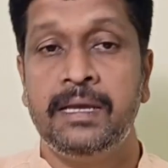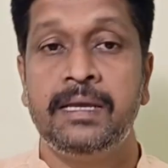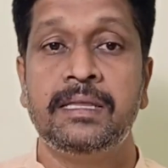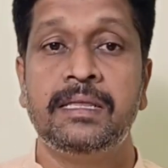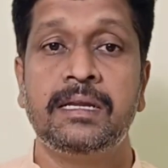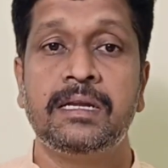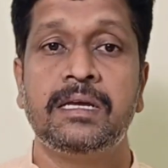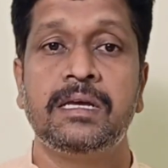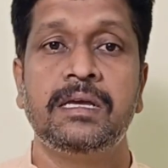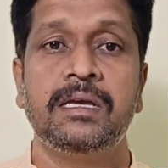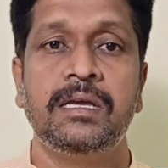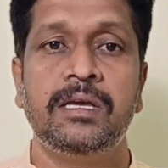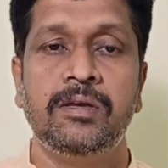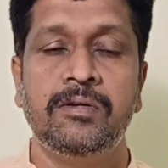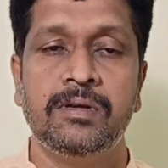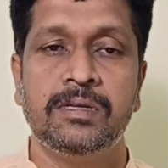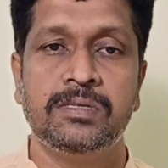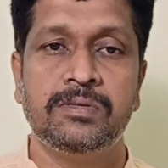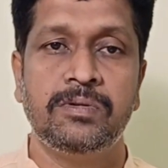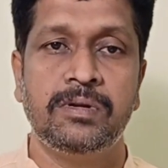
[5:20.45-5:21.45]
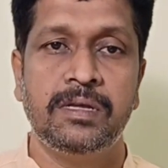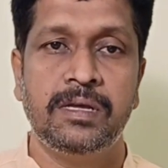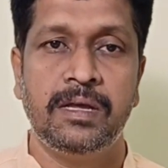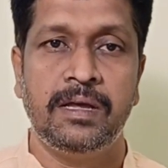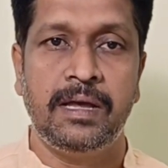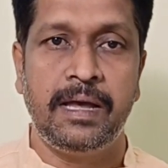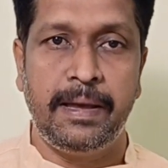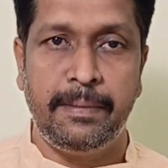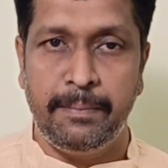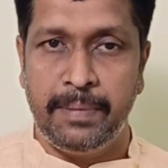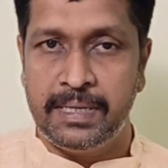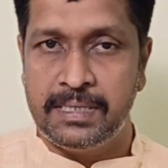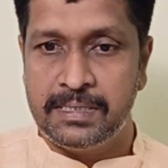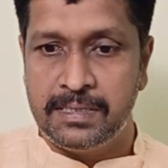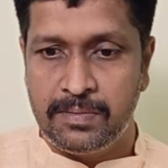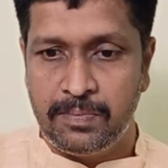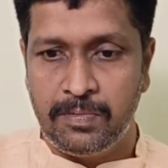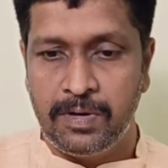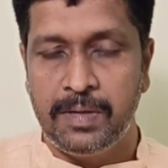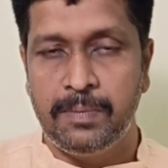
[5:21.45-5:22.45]
இதற்கு யூஎஸ்னுடைய
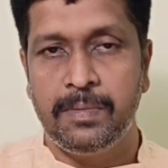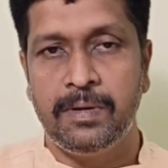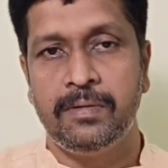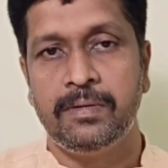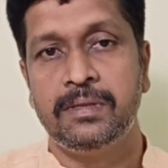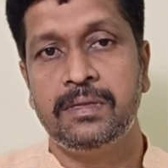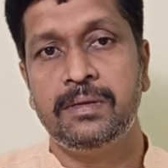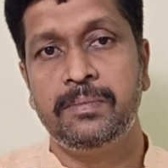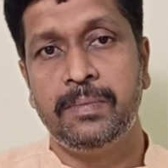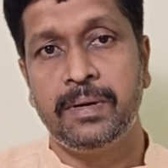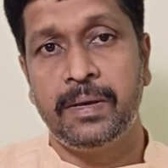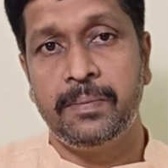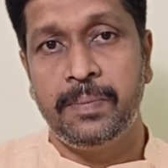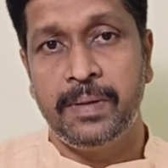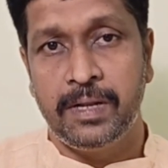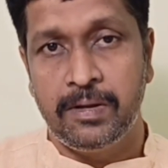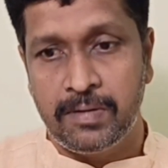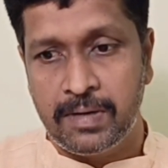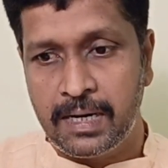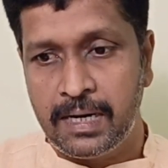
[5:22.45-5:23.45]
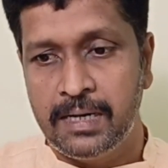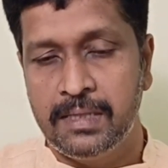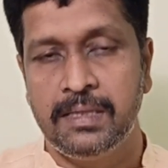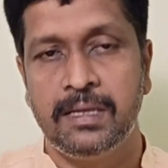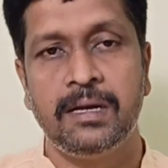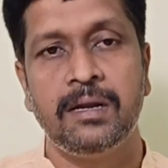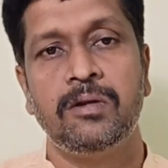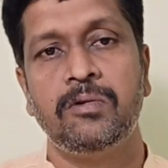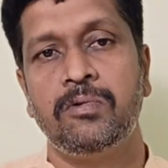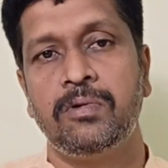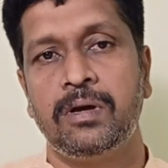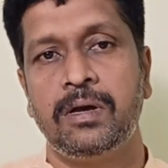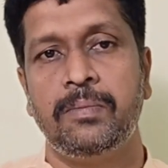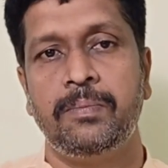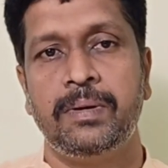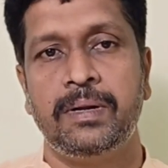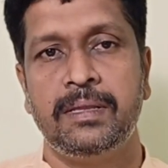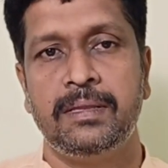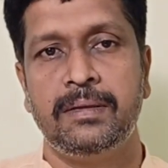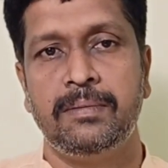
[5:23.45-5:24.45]
அம்பாசிடர் மூலிமா வந்து மிகப்பெரிய ஒரு அழுத்தங்கள்
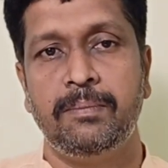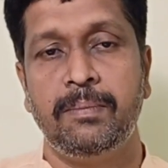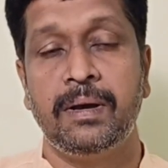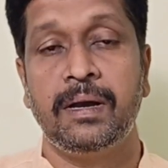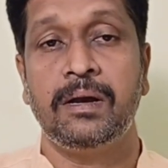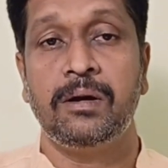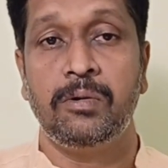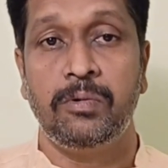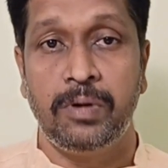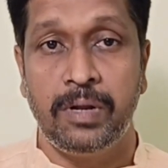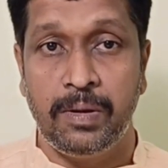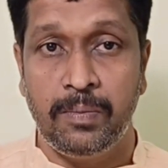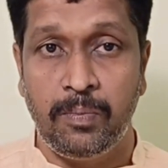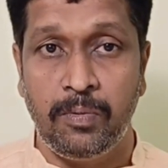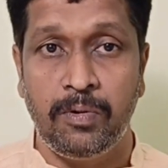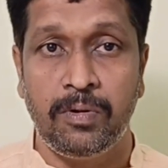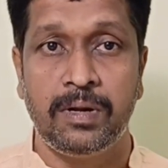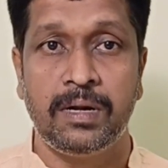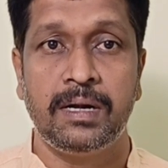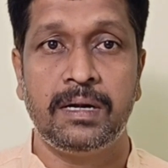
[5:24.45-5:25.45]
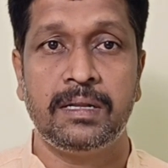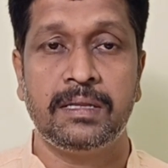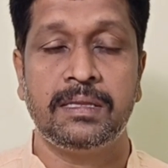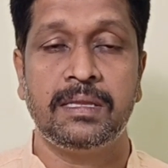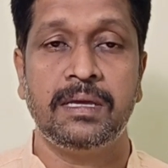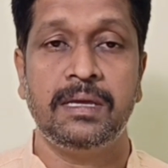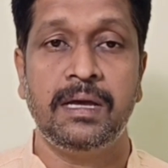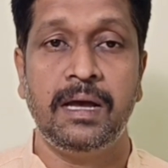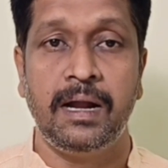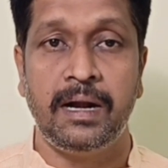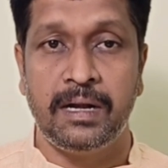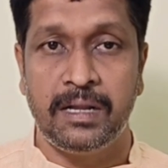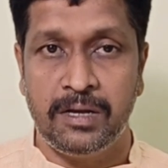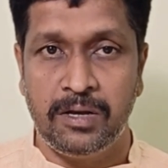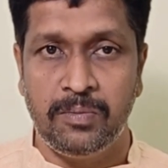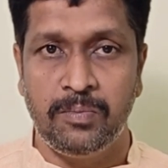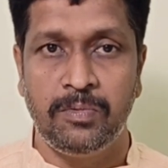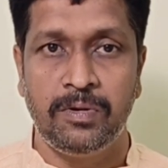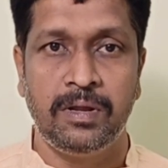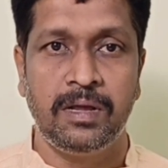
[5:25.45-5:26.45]
கொடுக்கப்பட்டது மக்களுடைய போராட்டத்தை
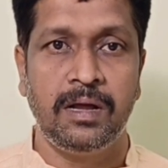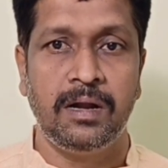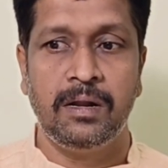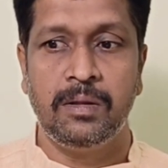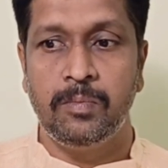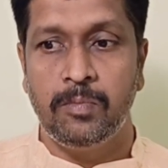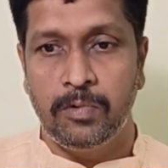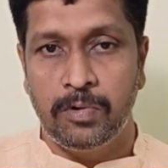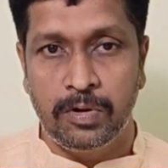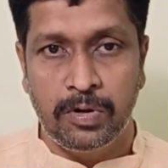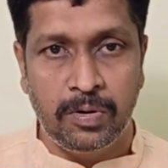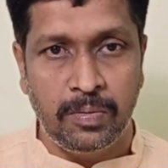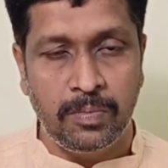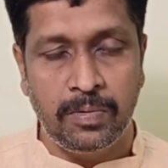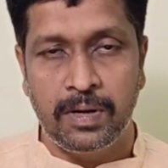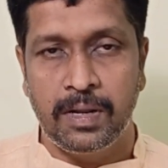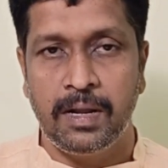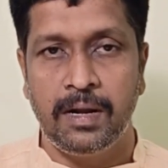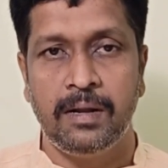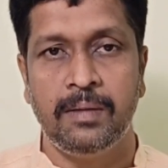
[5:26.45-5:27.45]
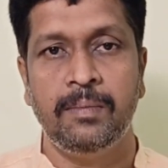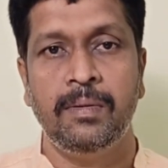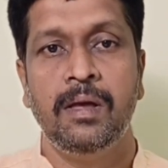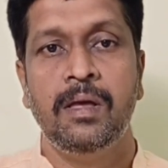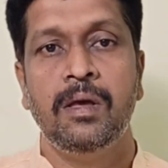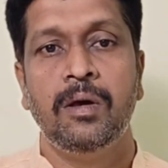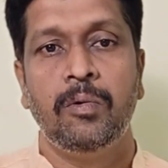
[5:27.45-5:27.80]
அடக்குமுறையாலும் ஒடுக்குமுறையாலும்